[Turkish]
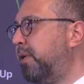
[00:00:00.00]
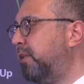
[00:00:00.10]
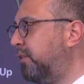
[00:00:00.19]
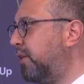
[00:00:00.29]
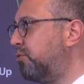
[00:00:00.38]

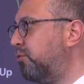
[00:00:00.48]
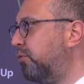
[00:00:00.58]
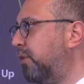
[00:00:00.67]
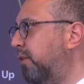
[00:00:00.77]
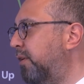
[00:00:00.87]

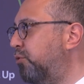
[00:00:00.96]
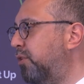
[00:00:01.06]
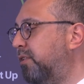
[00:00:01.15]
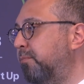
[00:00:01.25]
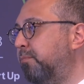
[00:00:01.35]
penetrasyonuna ve
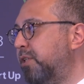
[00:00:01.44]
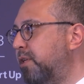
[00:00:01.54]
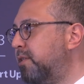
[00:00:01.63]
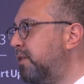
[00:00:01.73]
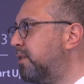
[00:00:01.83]
üretim
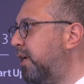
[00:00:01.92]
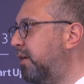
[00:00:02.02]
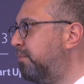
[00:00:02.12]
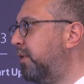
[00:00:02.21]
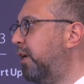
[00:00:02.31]
becerisine sahip